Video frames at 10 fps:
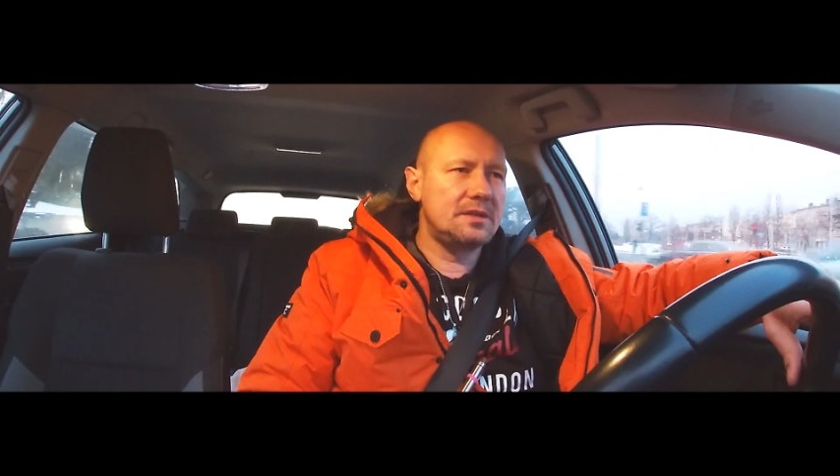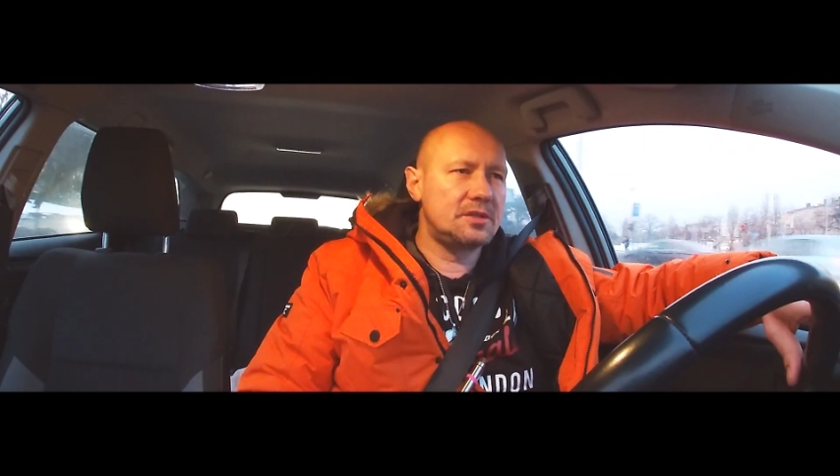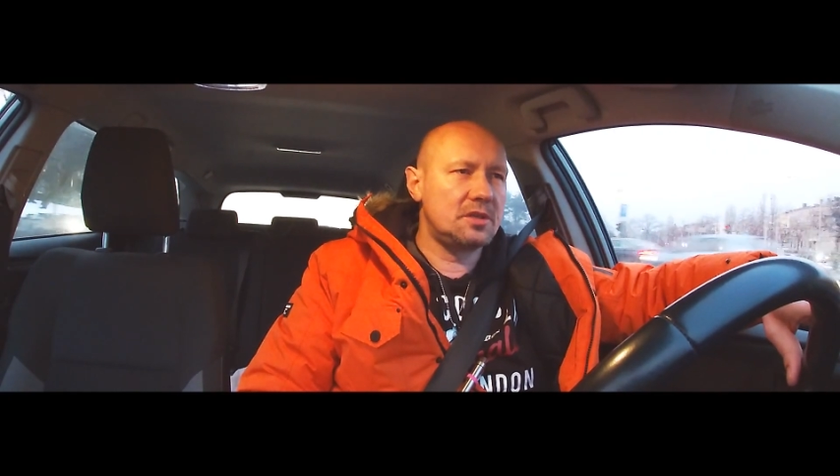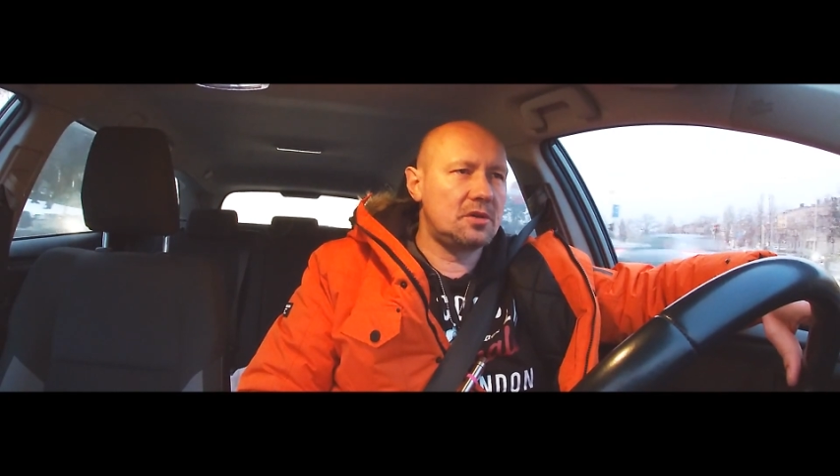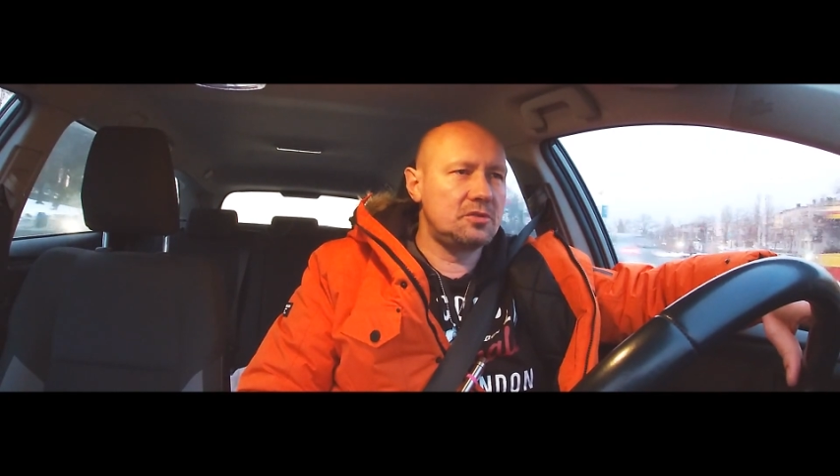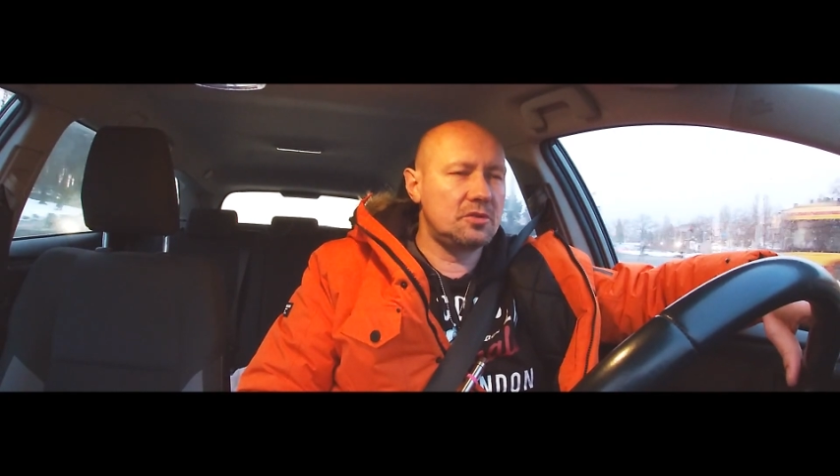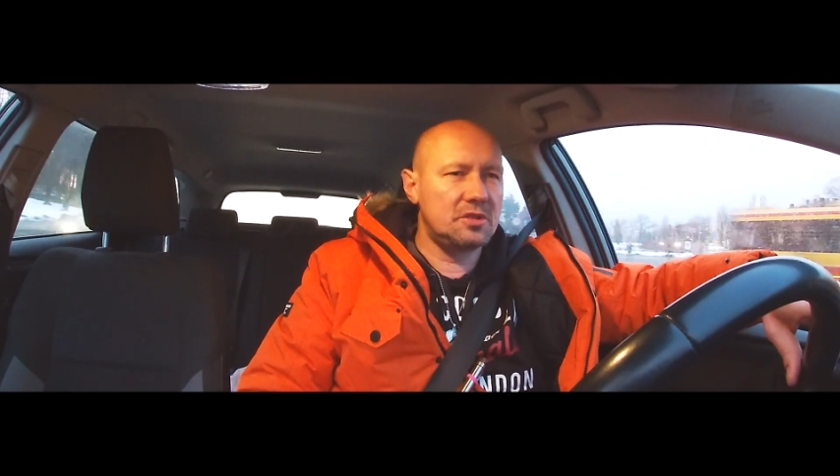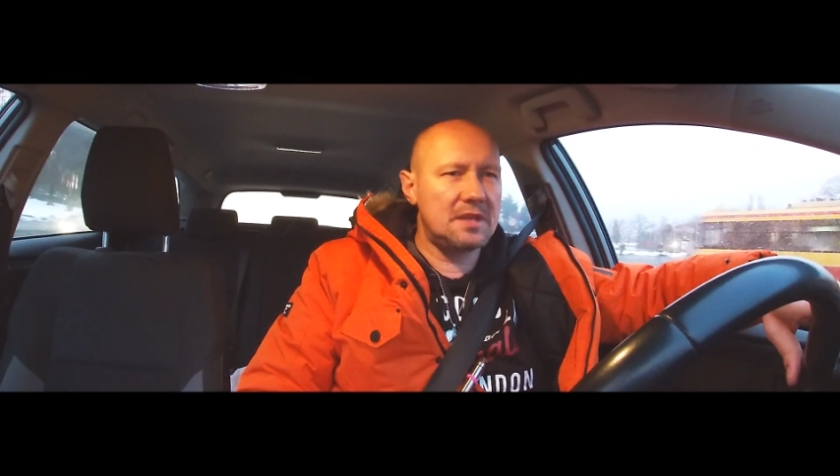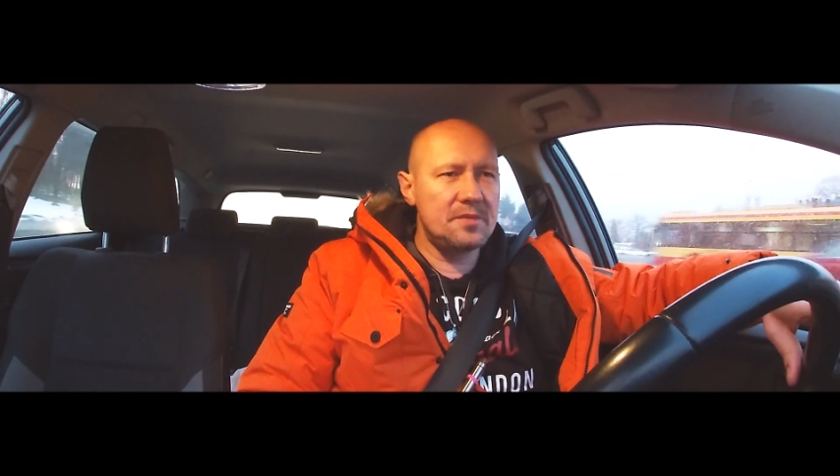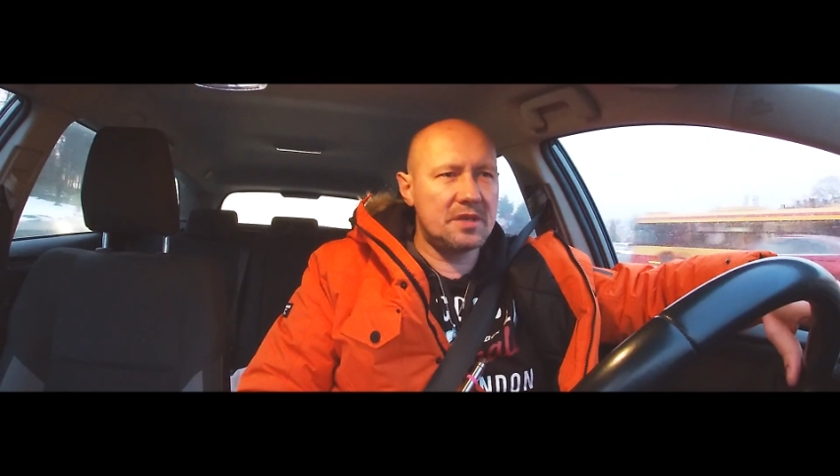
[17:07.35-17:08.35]
jeżeli chodzi o
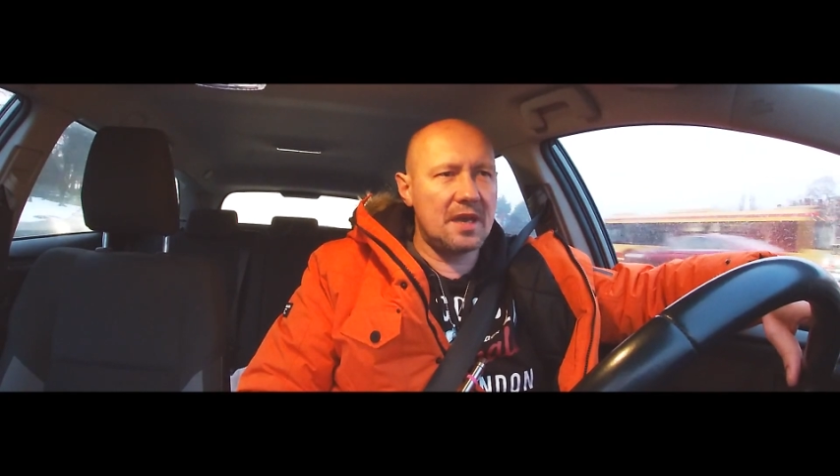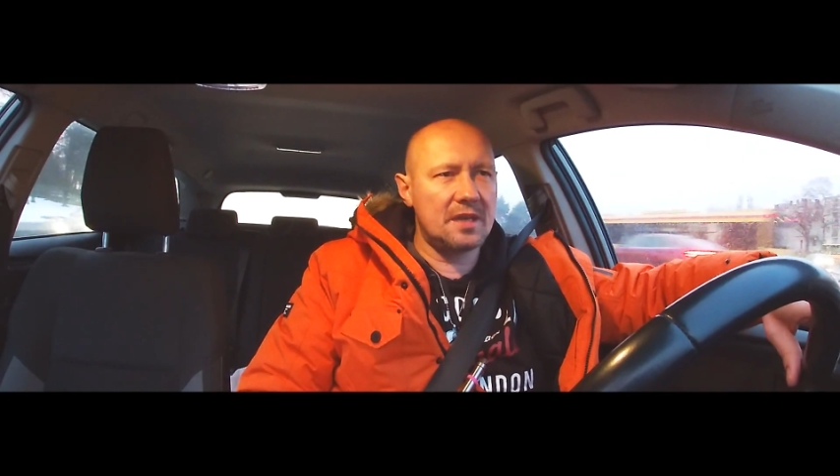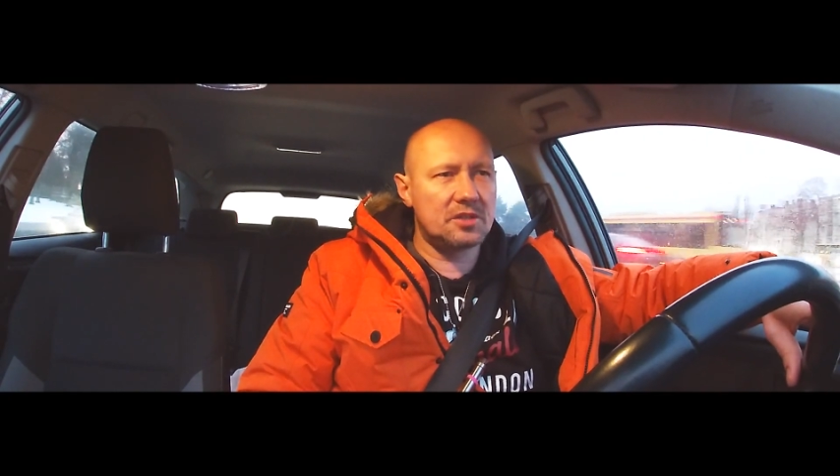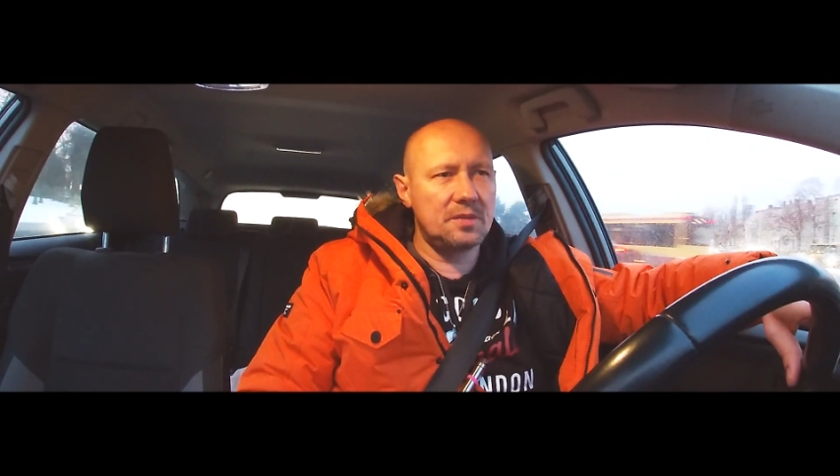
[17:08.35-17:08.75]
dynamikę,